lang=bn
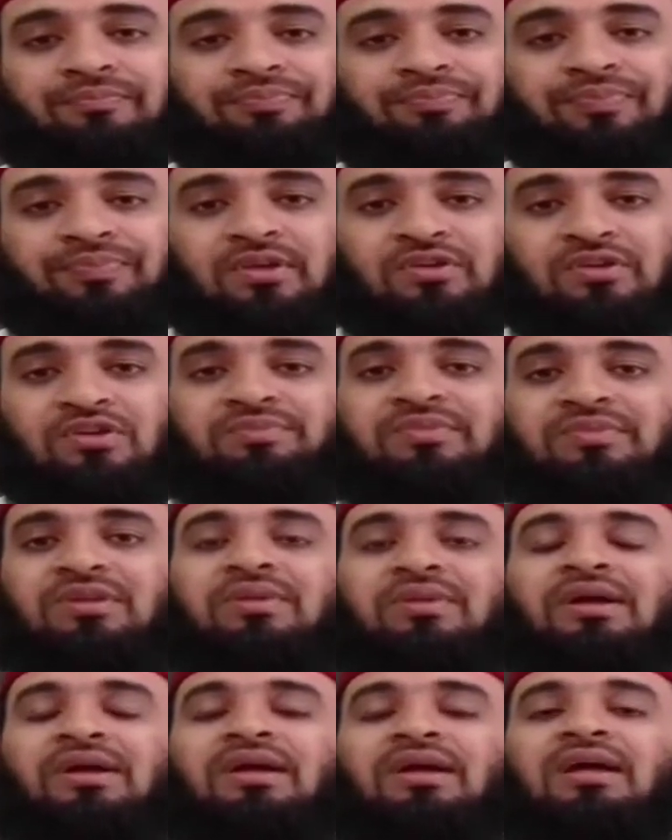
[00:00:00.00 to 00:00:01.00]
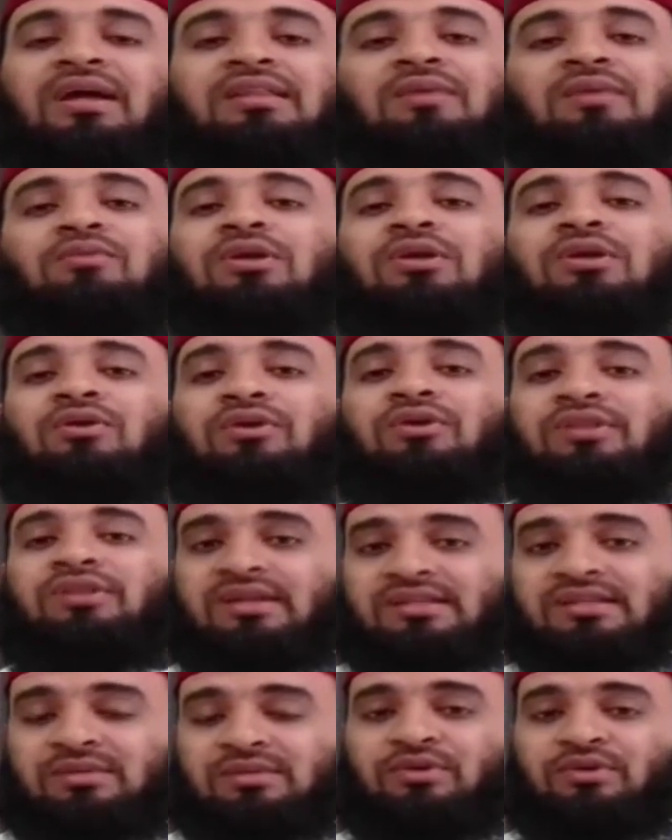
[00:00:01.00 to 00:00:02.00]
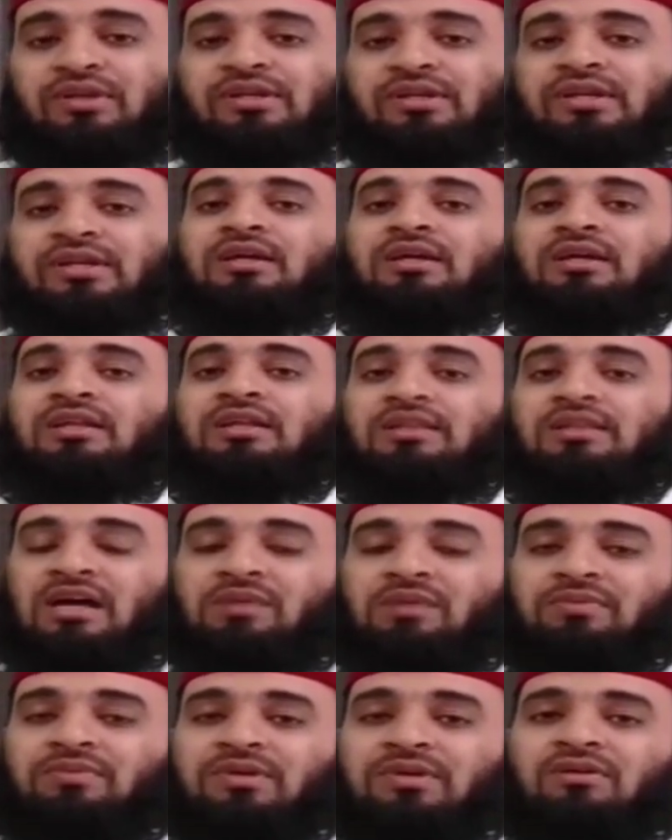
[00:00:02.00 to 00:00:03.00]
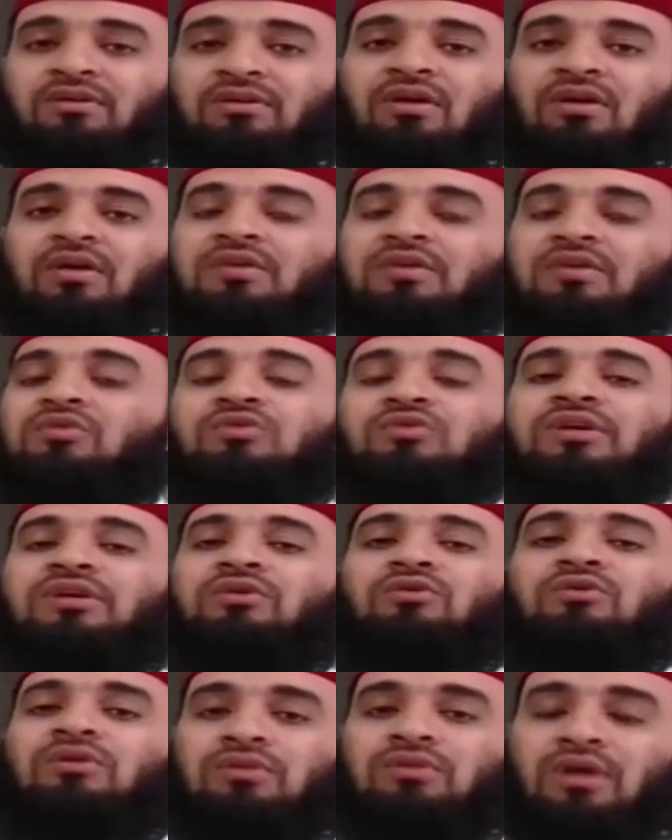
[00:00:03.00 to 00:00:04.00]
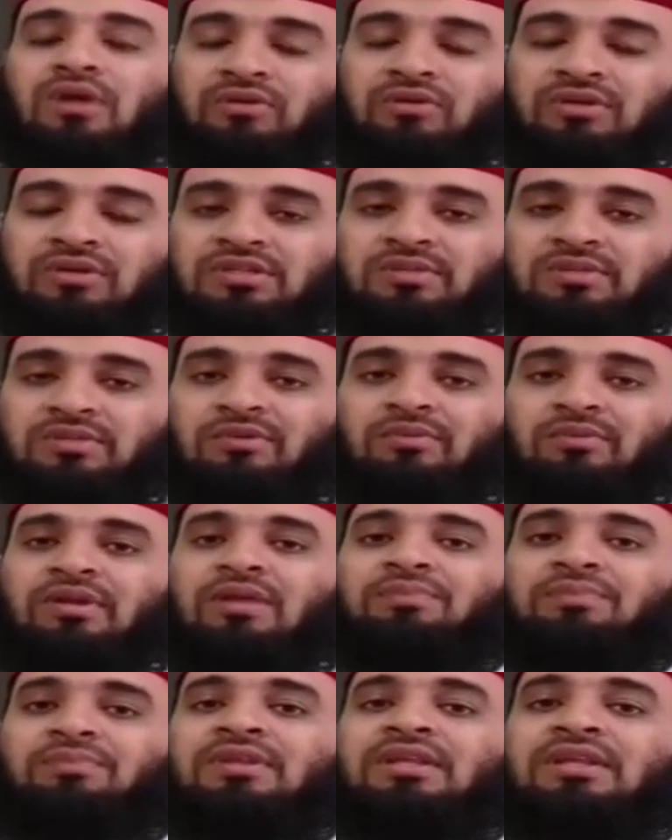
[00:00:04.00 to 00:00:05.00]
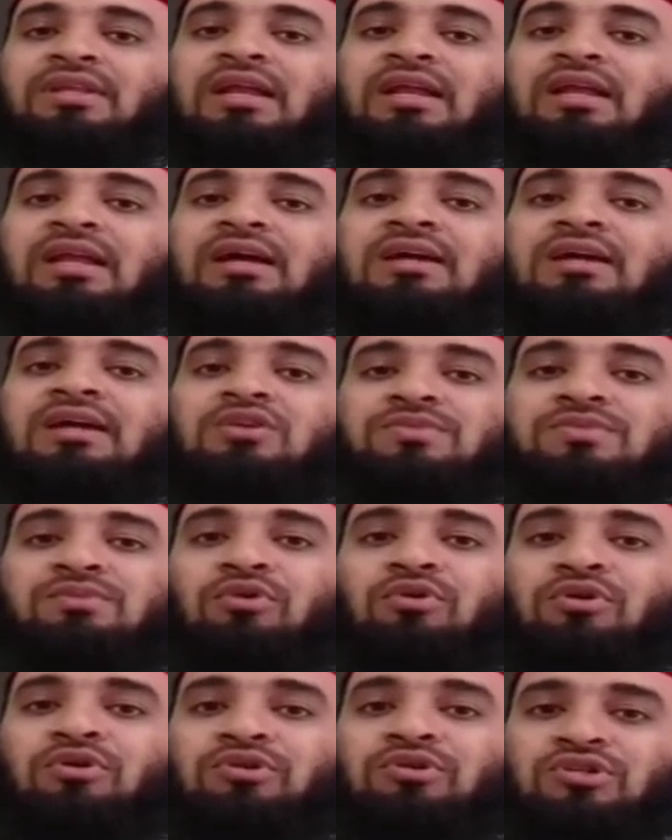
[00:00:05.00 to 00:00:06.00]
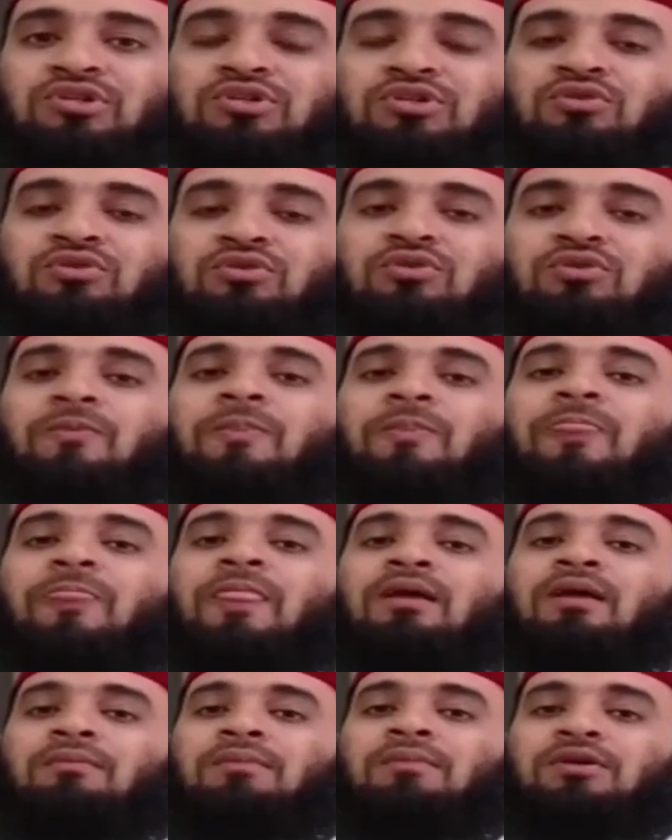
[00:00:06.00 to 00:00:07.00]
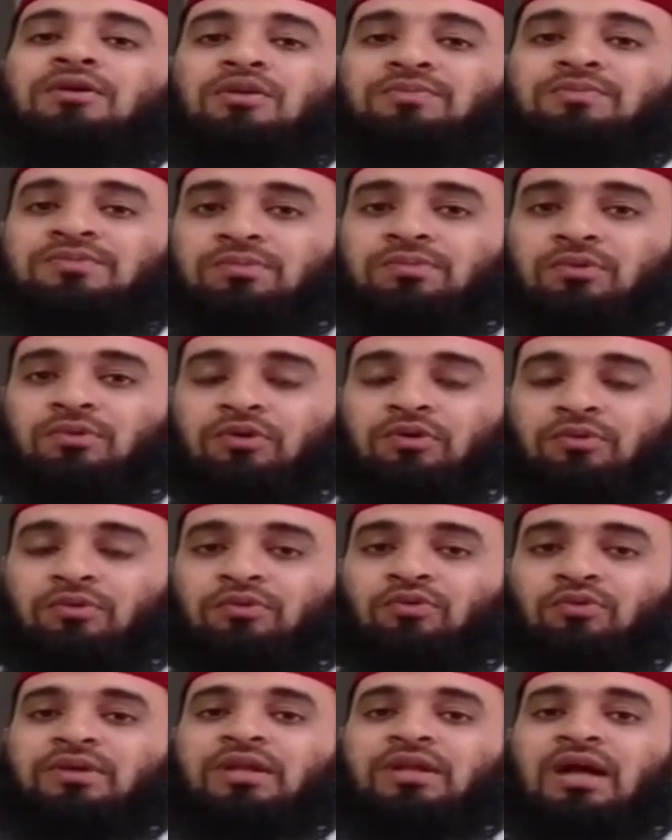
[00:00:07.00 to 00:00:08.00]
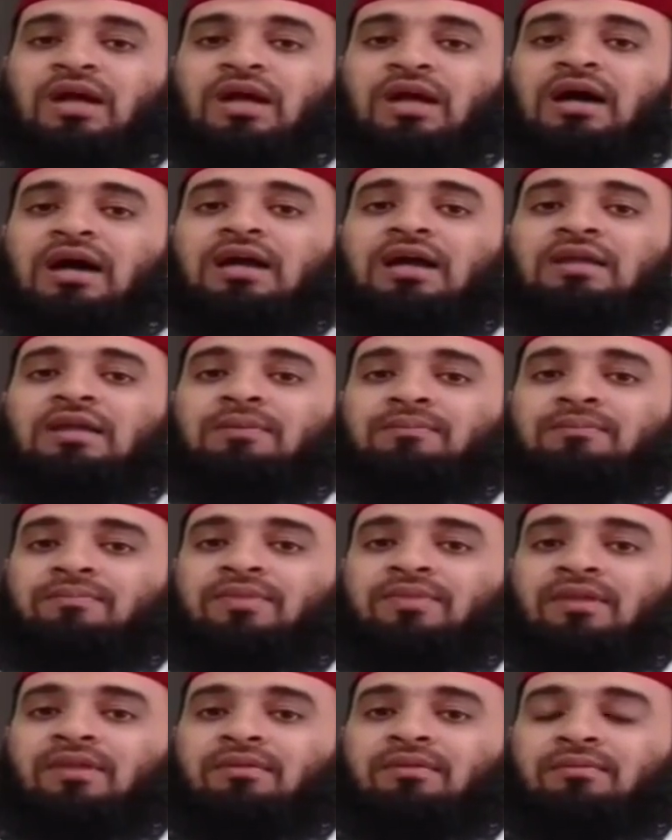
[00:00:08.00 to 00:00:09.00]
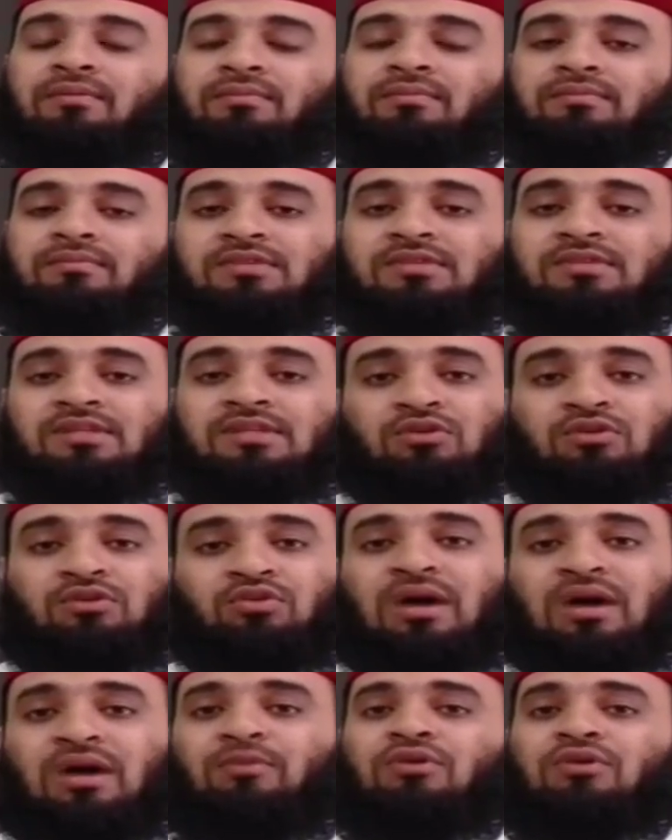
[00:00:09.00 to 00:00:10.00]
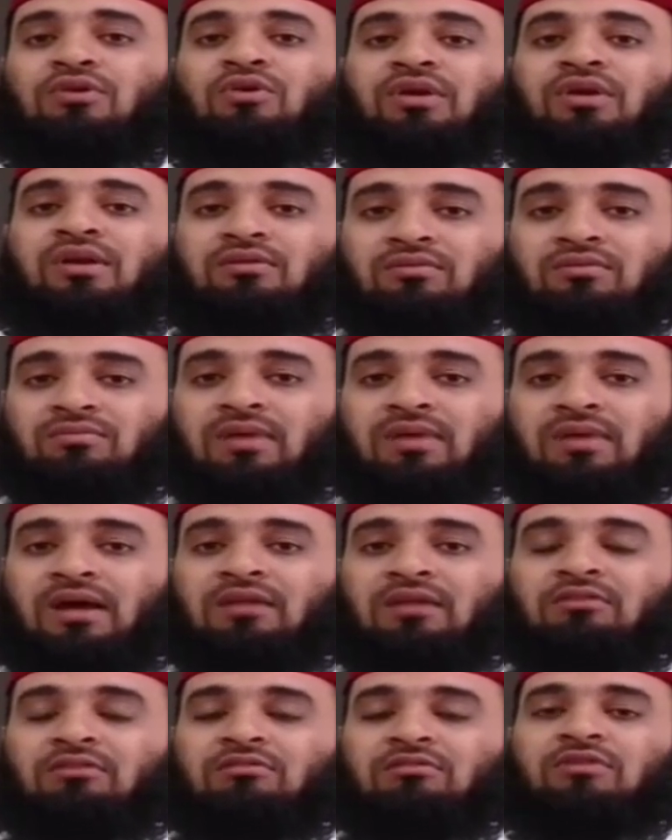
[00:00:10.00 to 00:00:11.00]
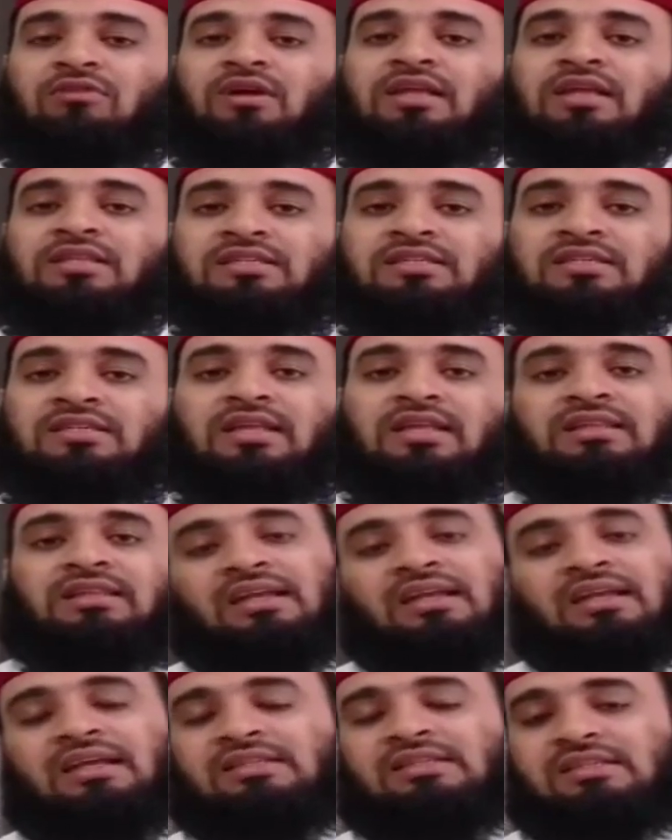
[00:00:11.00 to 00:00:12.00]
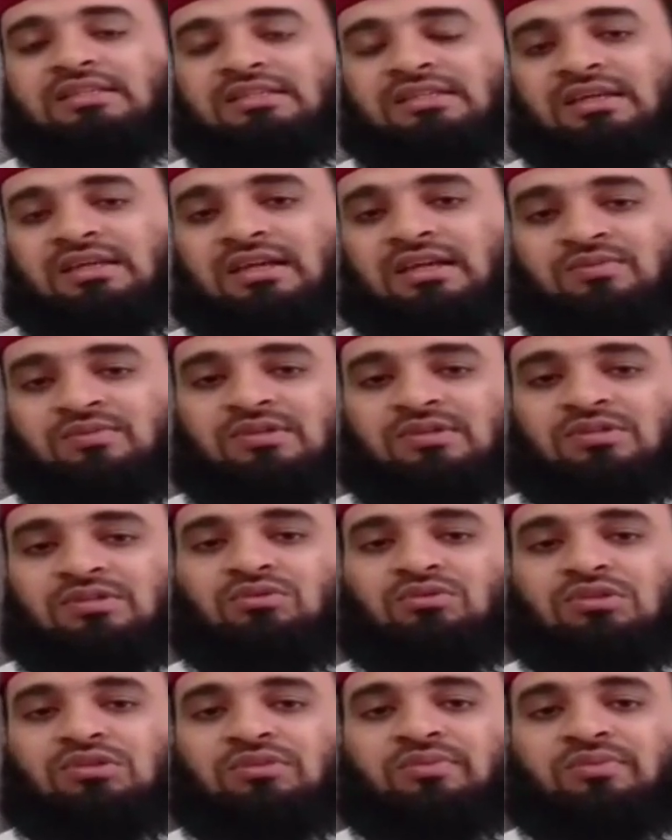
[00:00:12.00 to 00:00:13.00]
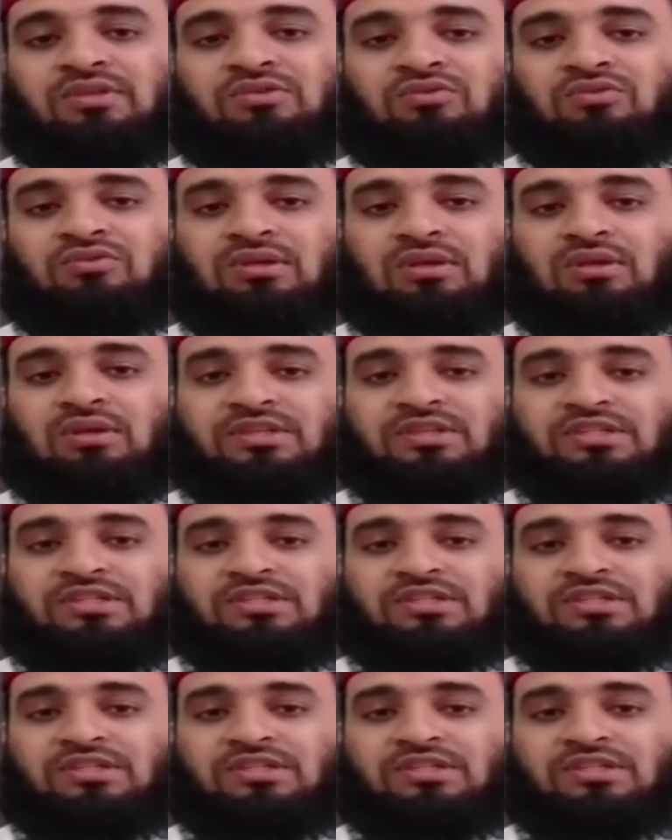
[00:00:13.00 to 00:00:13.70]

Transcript: স্বপ্নের ব্যাখ্যা তেমনই হয়ে থাকে যেমন এটার তাবির করা হয় জন্য যে কোনো কারো কাছে বলবেন আপনাদের এলাকায় সবচেয়ে বয়োজ্যেষ্ঠ বা সবচেয়ে বড় প্রবীণ আলেম যিনি খুব আমল করেন খুব ভালো কোরআন হাদিস জানেন তার কাছে যে এক্সপ্রেস করতে পারেন যদি আপনি চান